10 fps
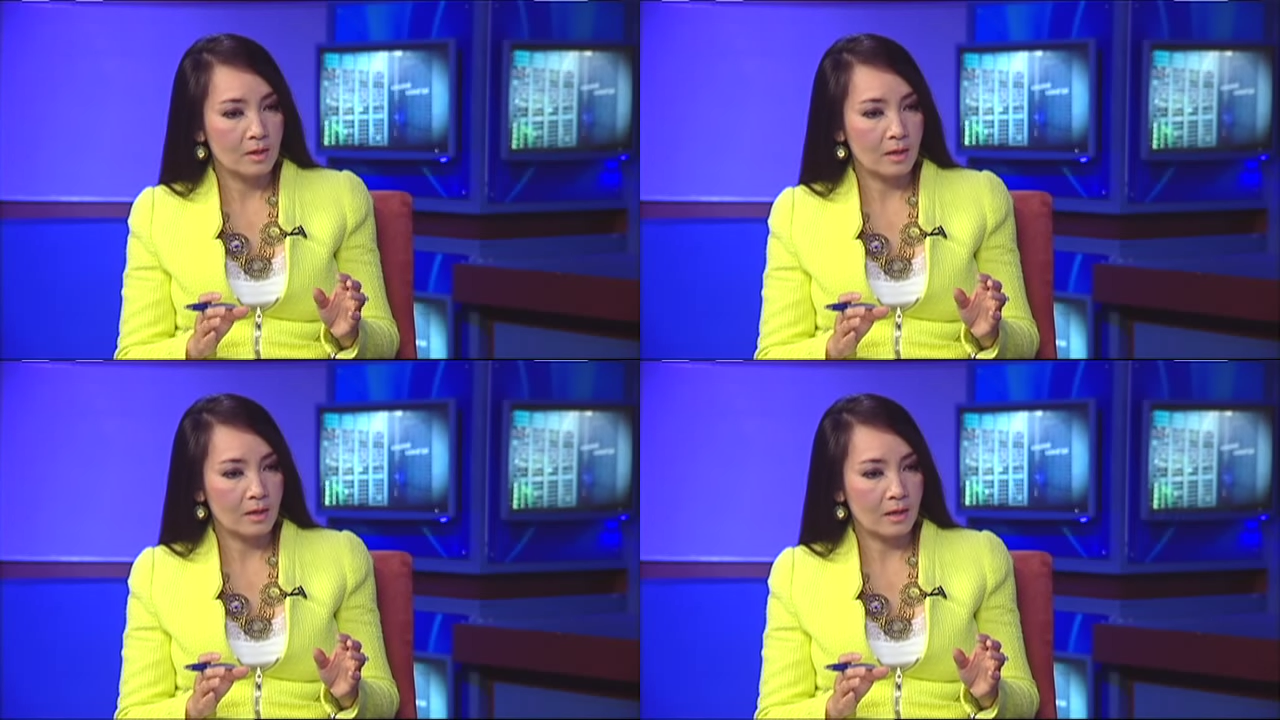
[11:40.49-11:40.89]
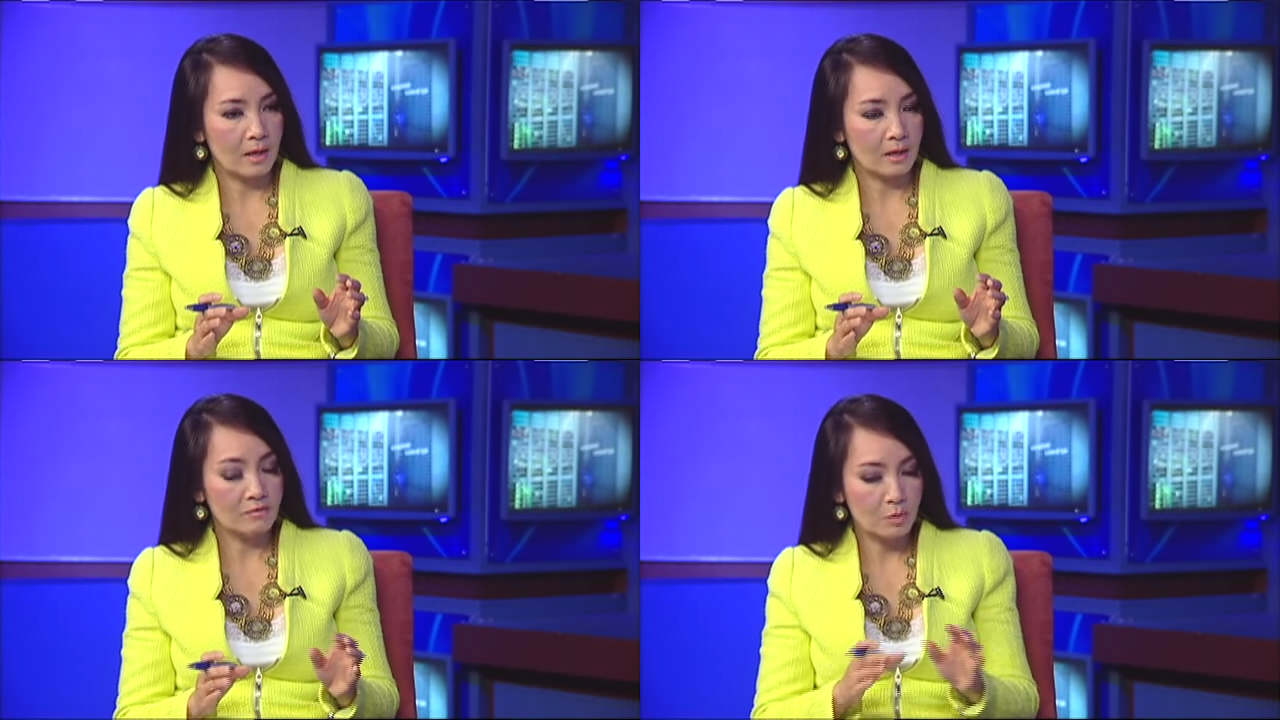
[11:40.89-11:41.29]
hay
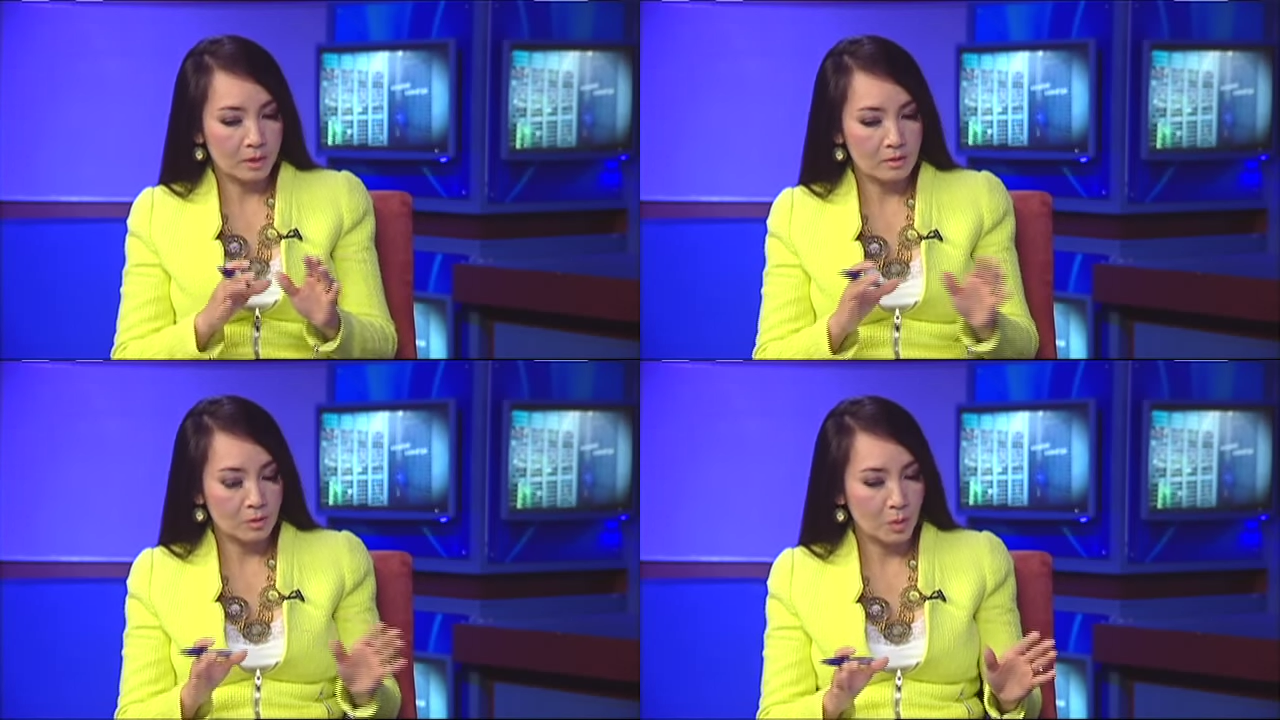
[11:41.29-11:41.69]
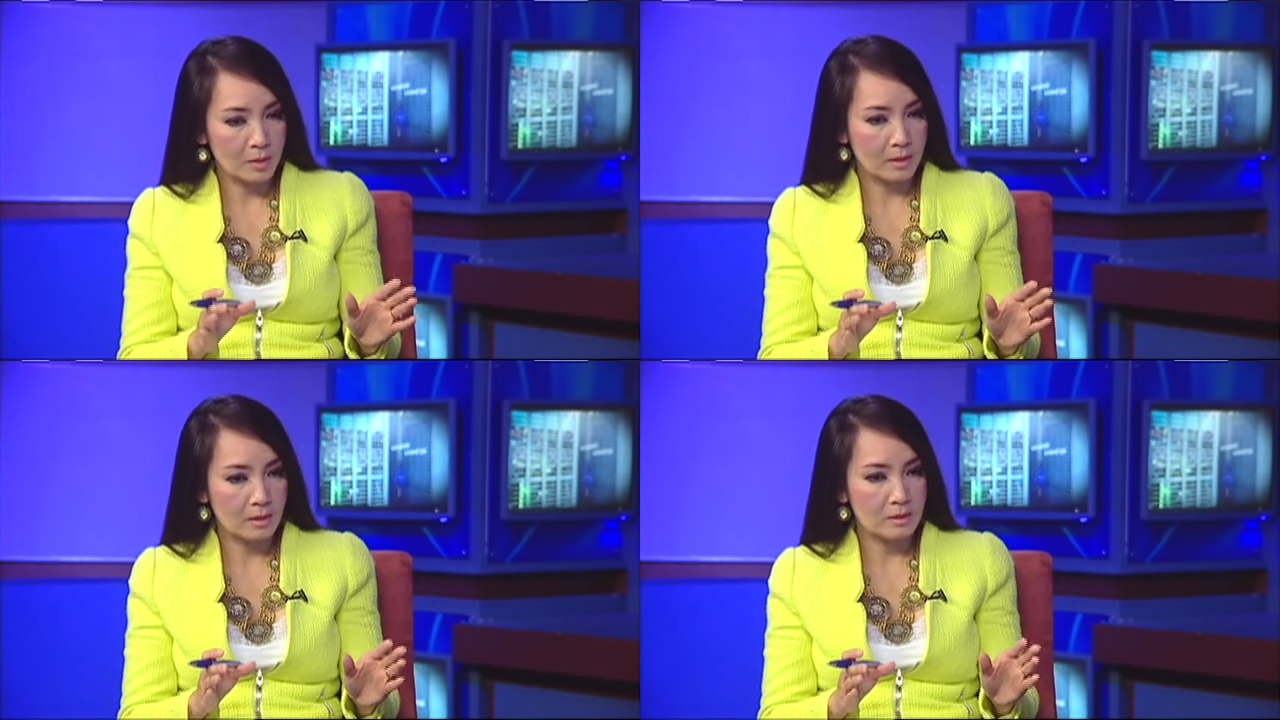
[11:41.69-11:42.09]
là cái vùng ảnh hưởng của
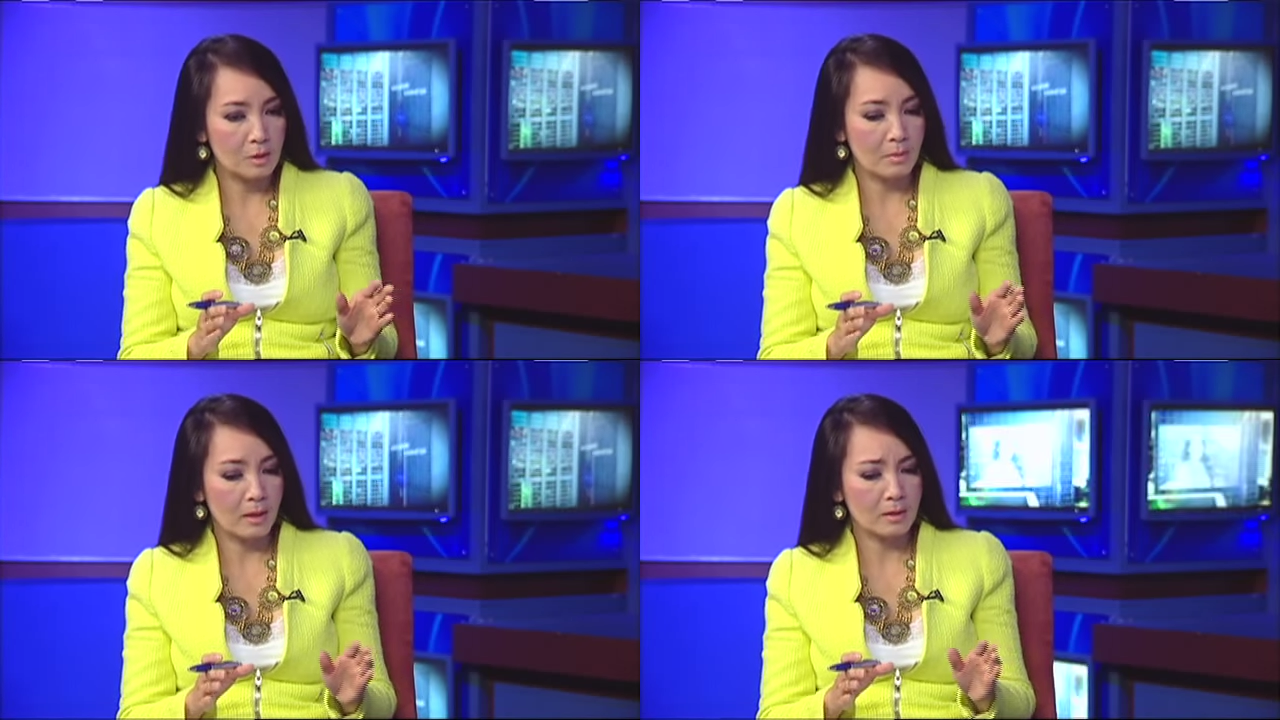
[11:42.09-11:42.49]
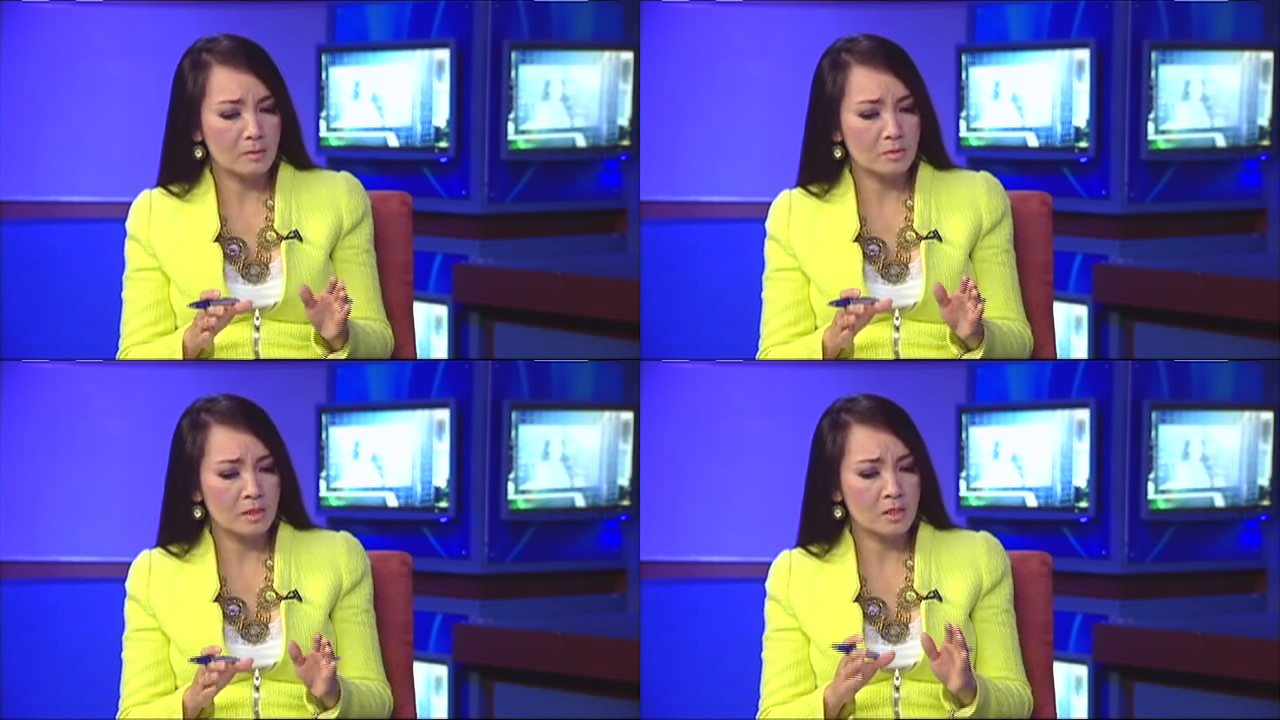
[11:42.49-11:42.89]
Hoa Kỳ nhưng mà
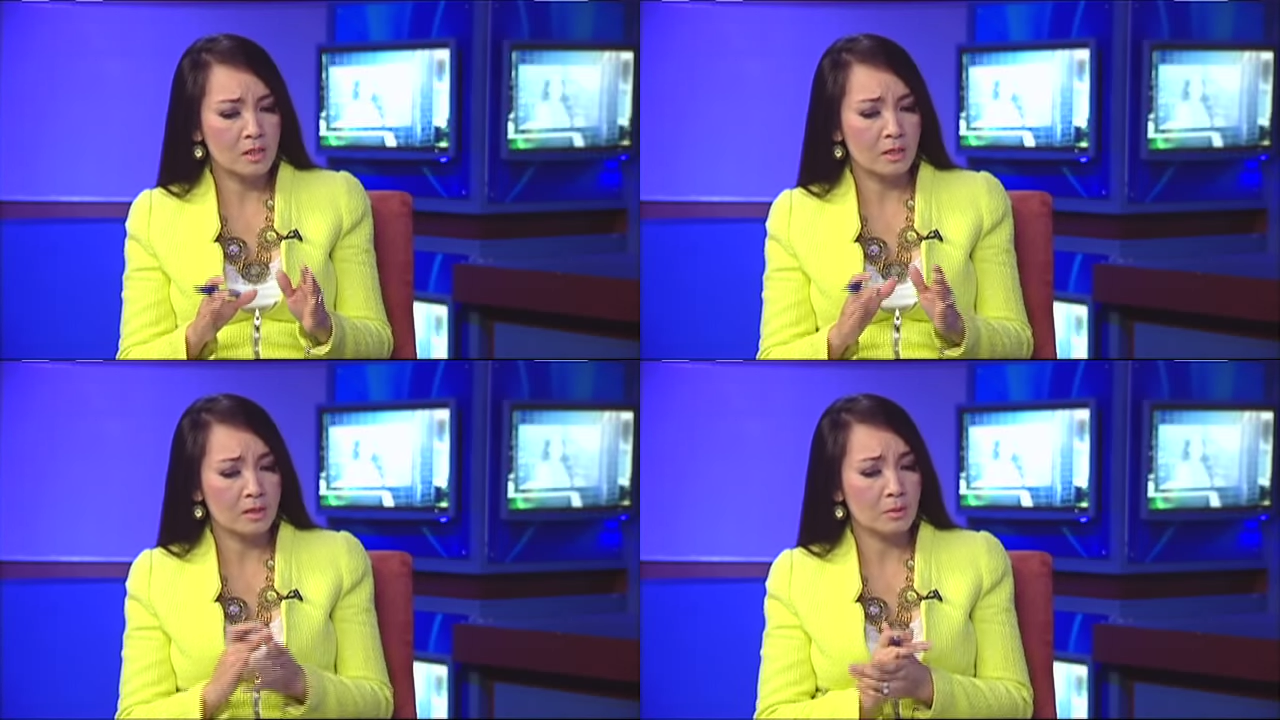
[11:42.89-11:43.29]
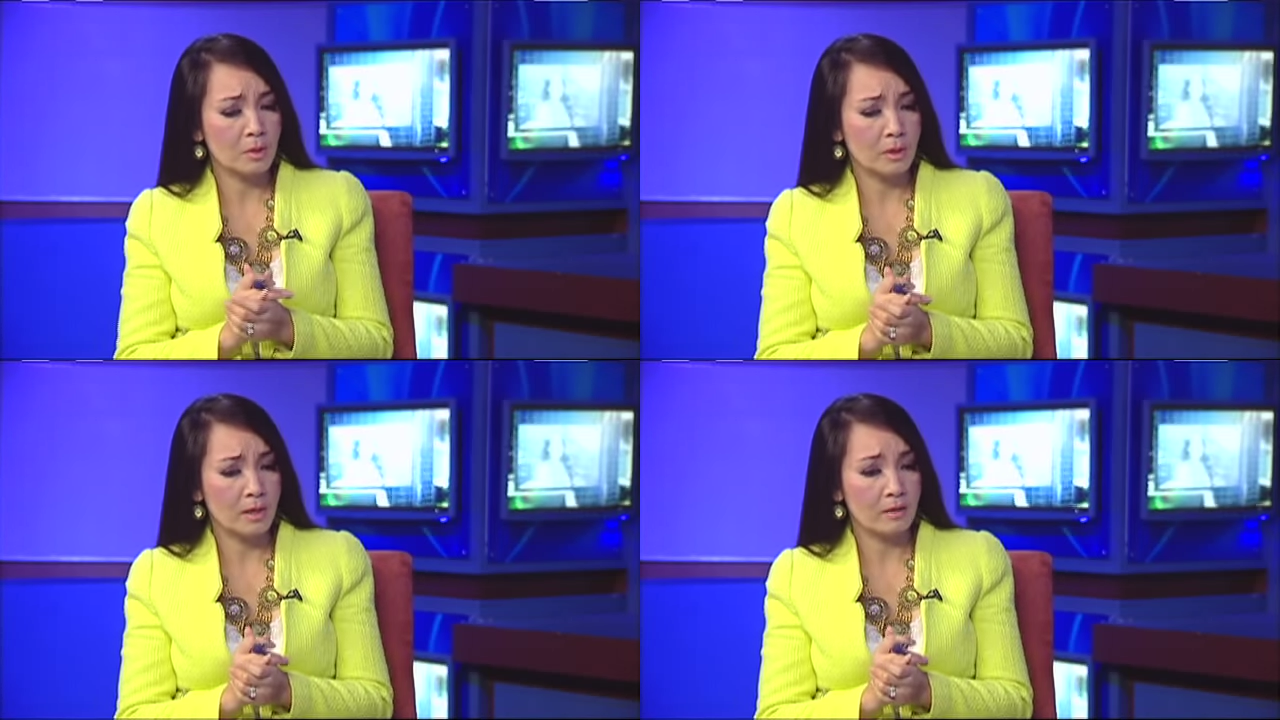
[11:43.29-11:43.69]
Kim Nhung sẽ trở lại câu
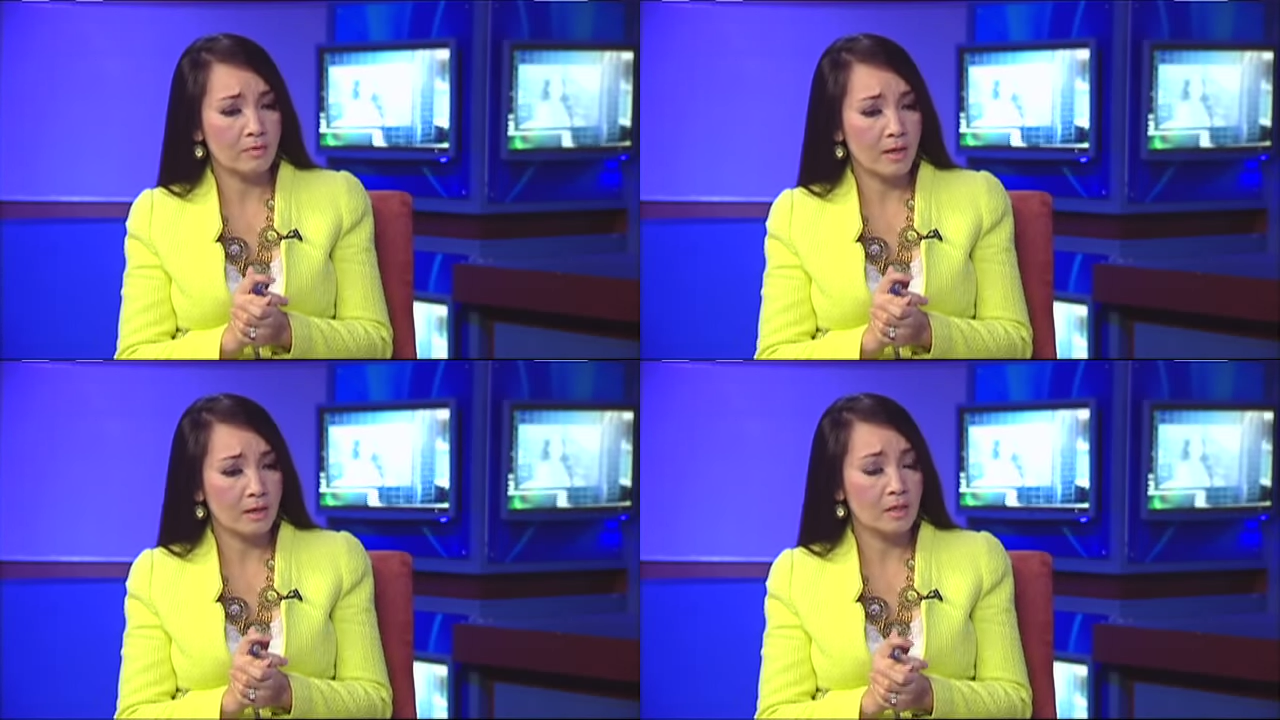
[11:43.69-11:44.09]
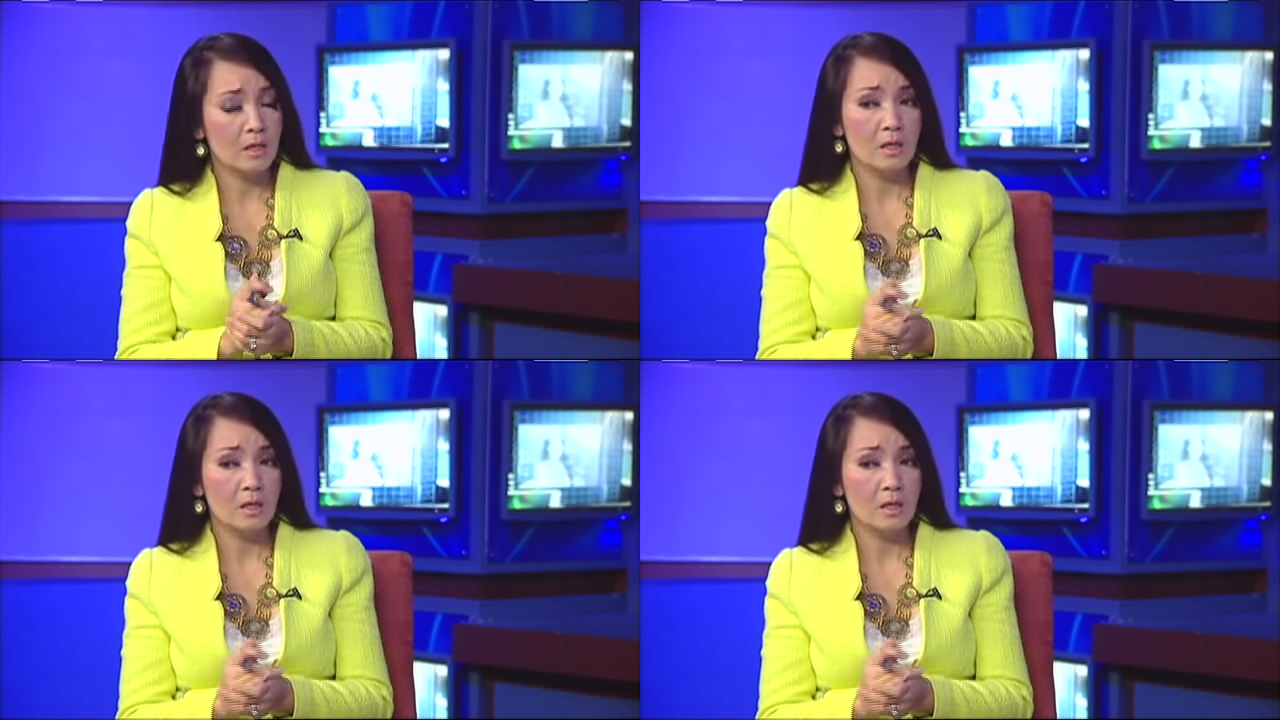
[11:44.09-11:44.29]
hỏi này với anh